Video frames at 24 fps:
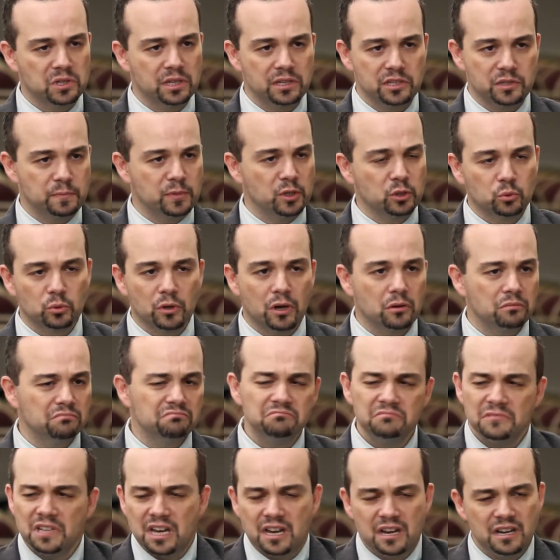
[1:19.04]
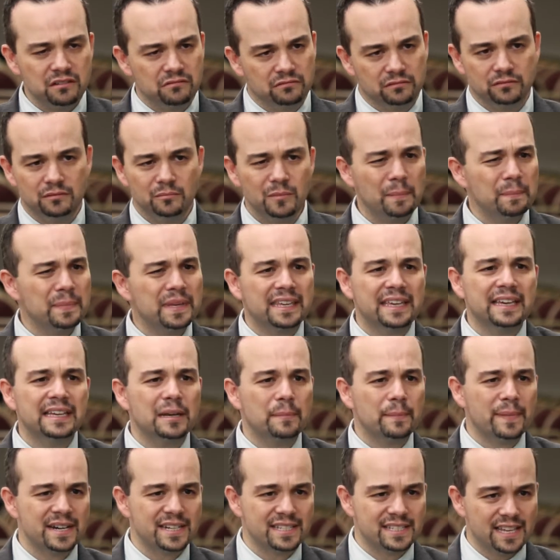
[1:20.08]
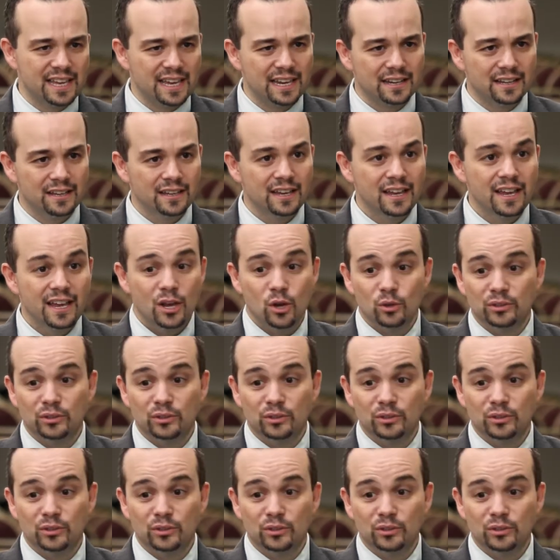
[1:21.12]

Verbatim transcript: espiritual. Não, uma pequena parcela.